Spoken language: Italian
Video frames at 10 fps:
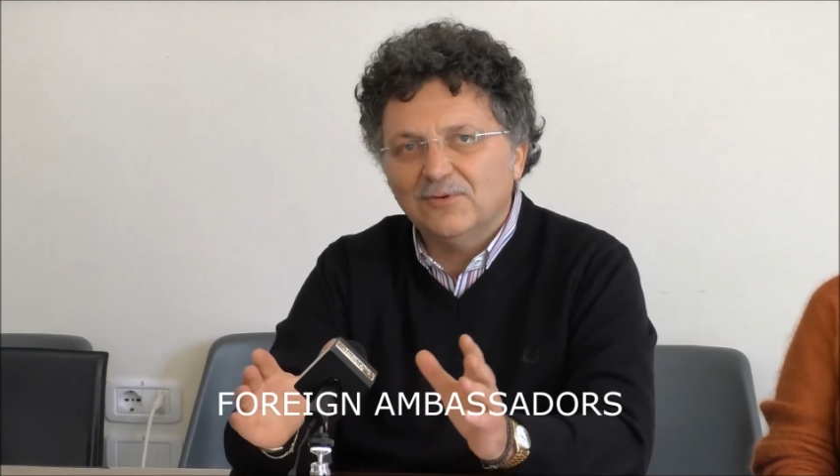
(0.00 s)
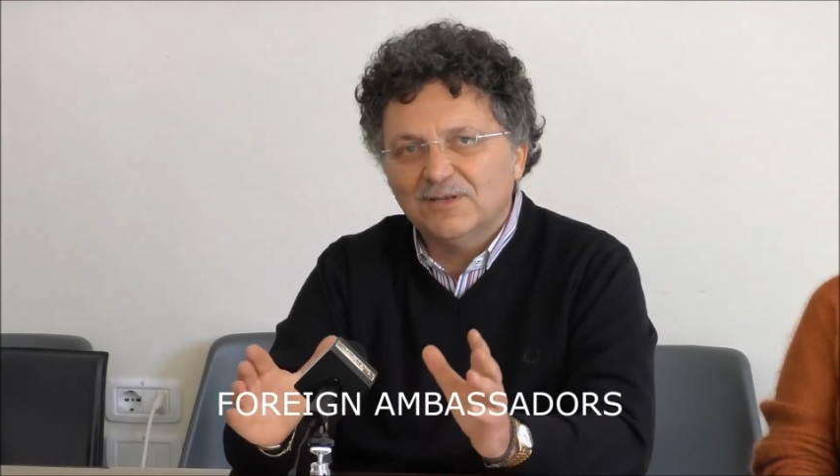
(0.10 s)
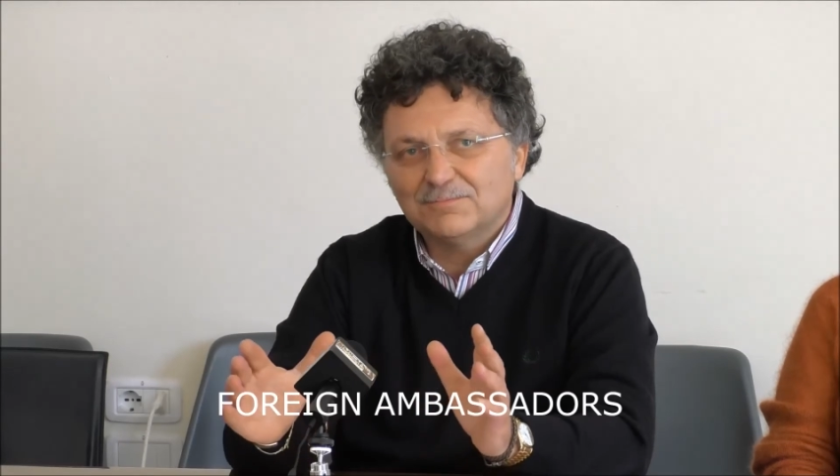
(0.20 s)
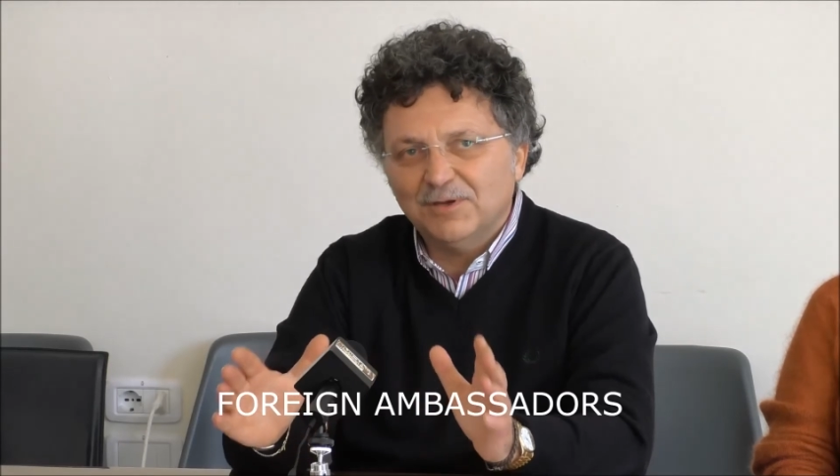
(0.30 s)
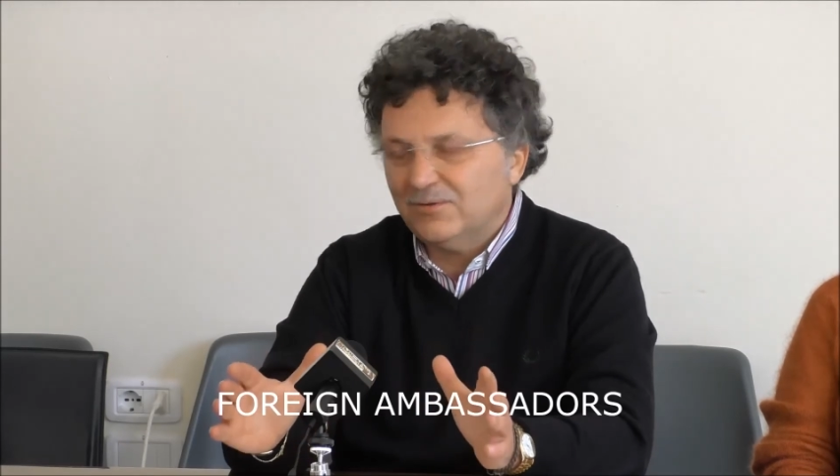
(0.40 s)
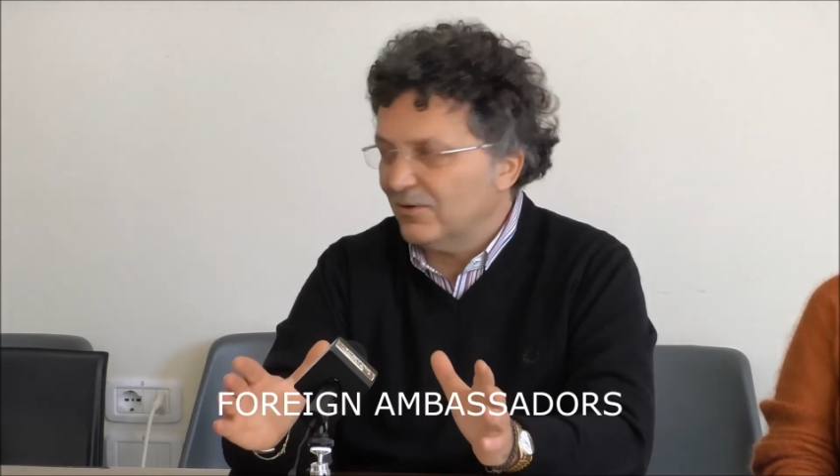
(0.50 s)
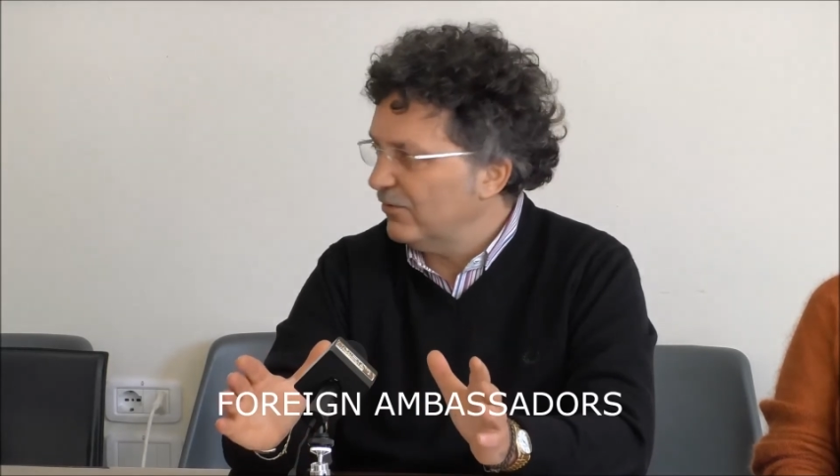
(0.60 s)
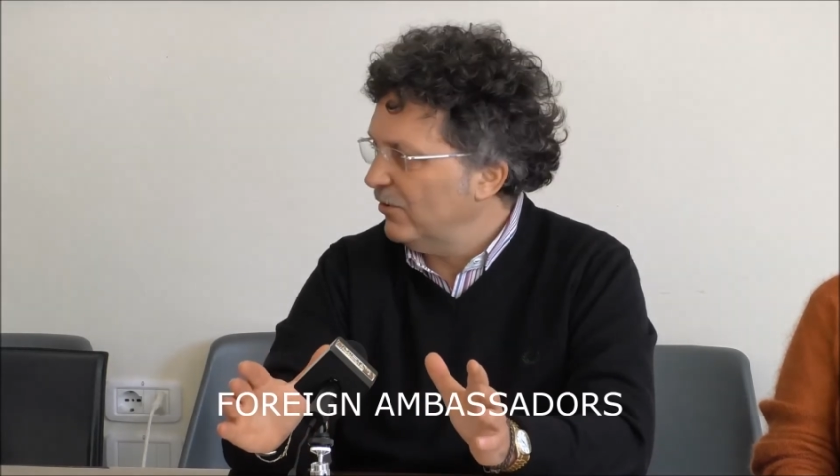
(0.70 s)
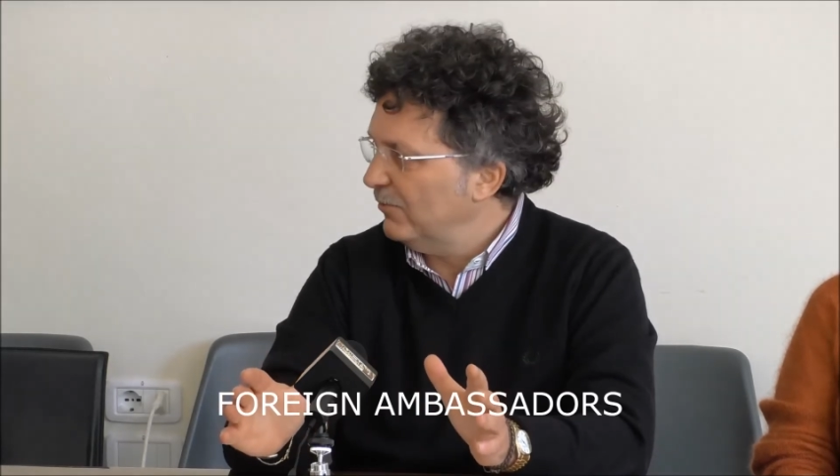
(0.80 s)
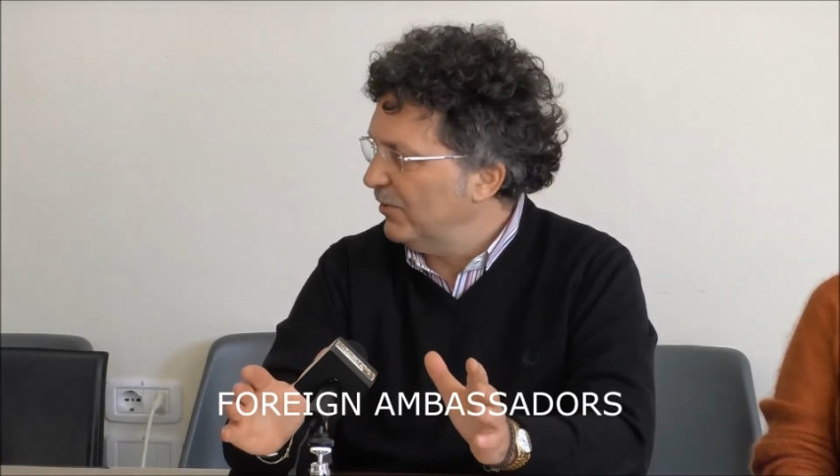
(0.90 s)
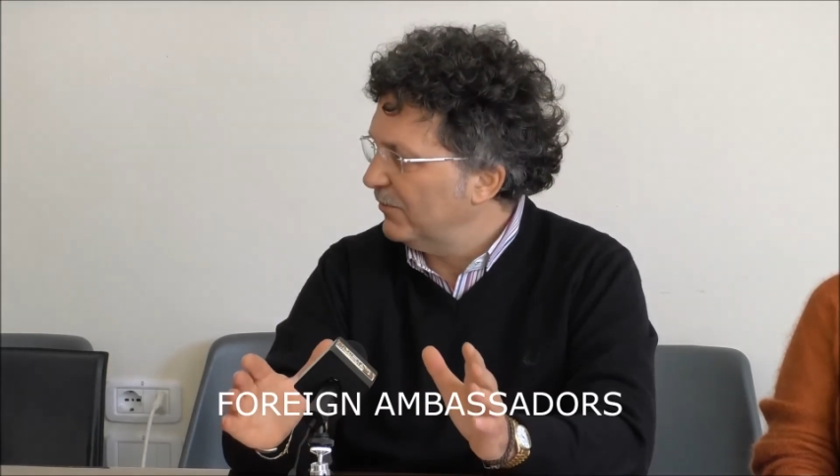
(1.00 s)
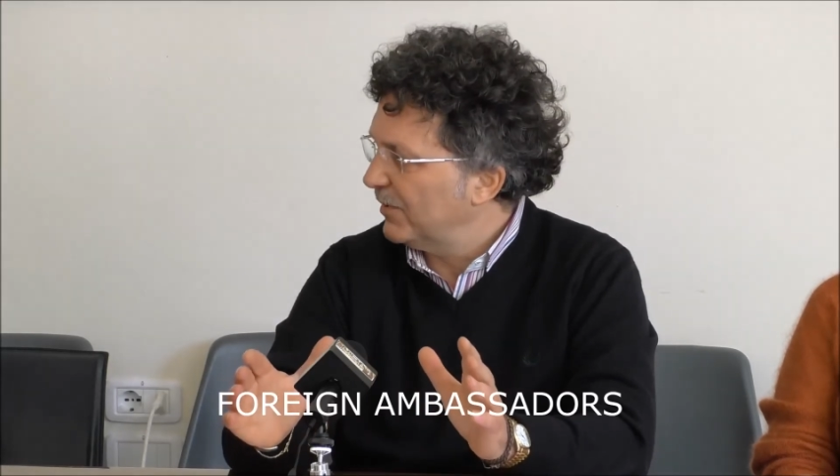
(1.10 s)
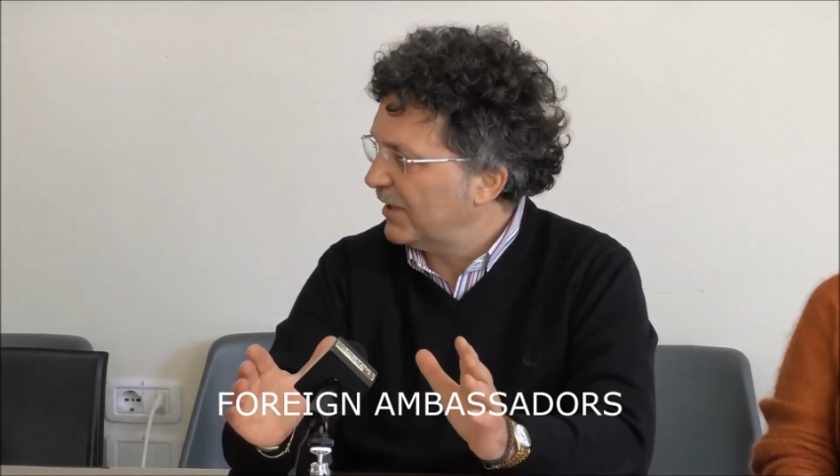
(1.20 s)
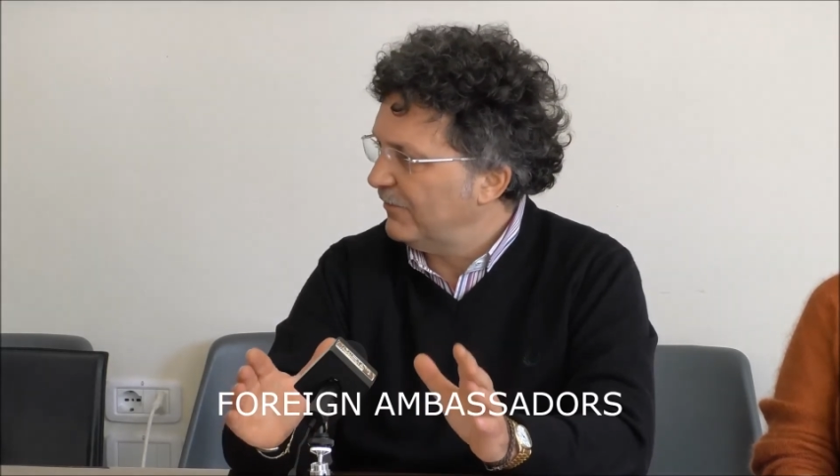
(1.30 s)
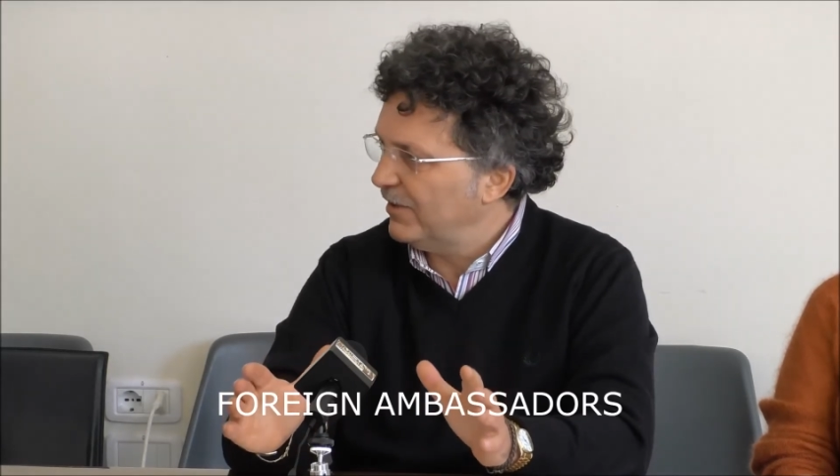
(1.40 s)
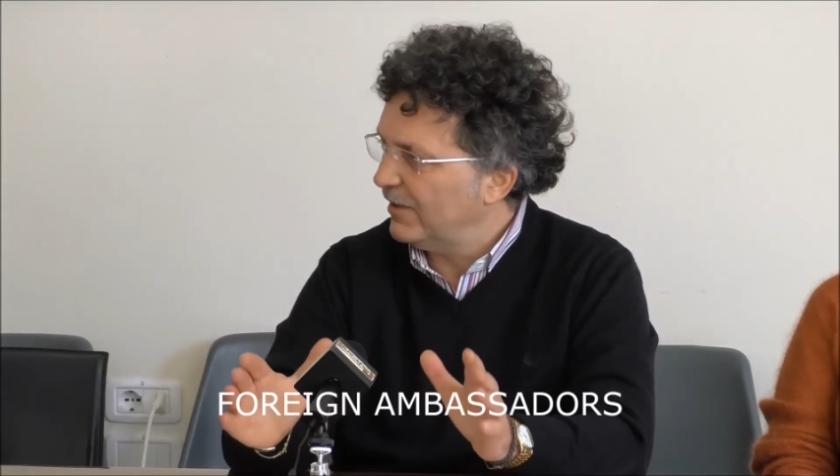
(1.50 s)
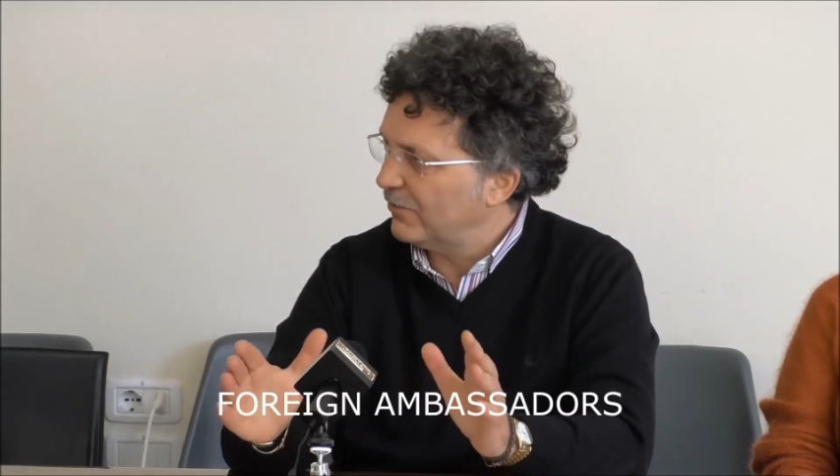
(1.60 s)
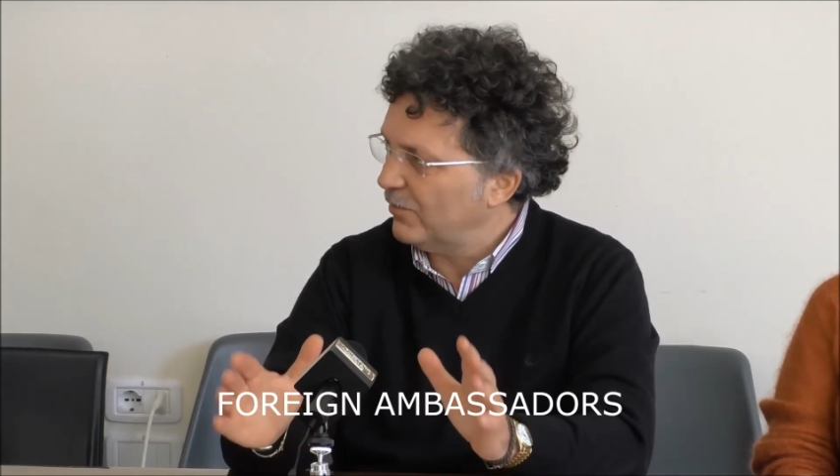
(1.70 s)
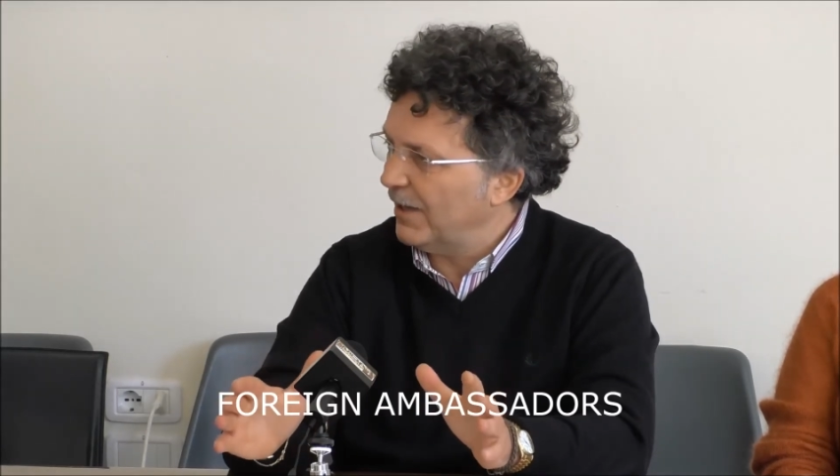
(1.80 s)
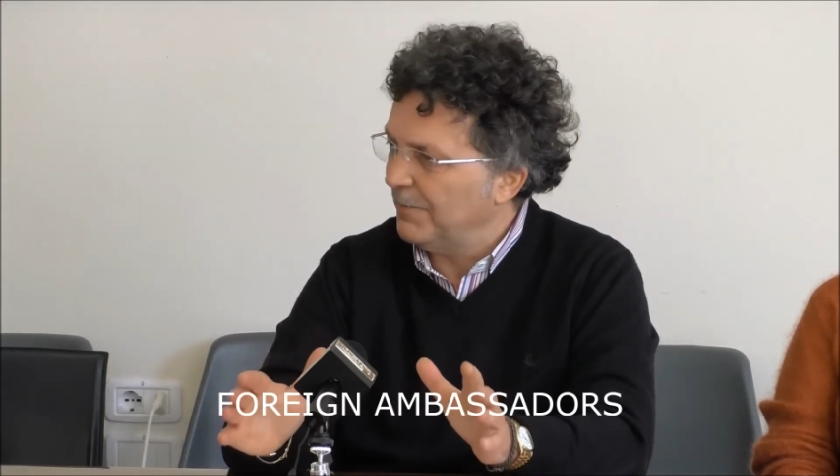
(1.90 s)
un aspetto economico, perché avere
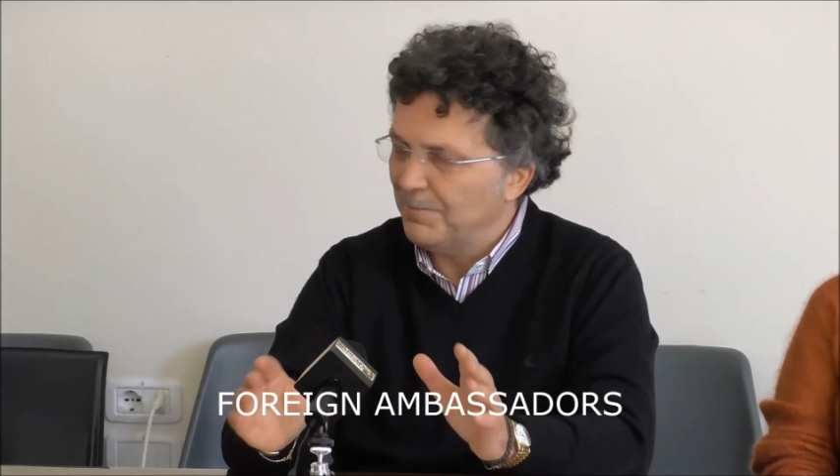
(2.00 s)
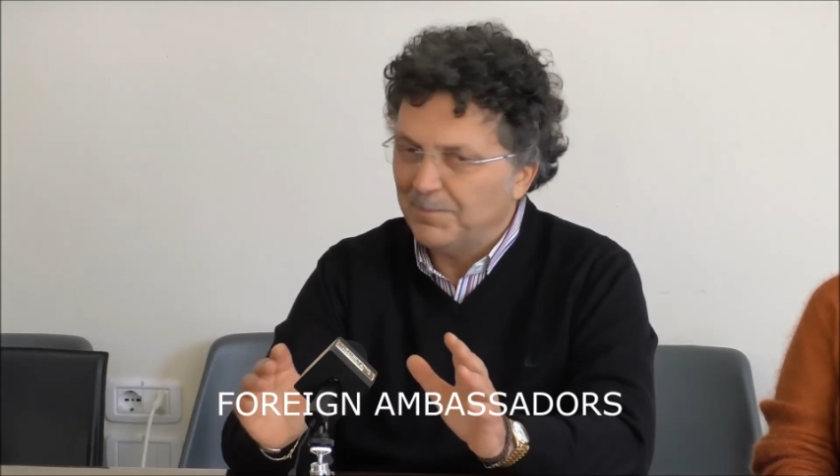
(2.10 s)
qua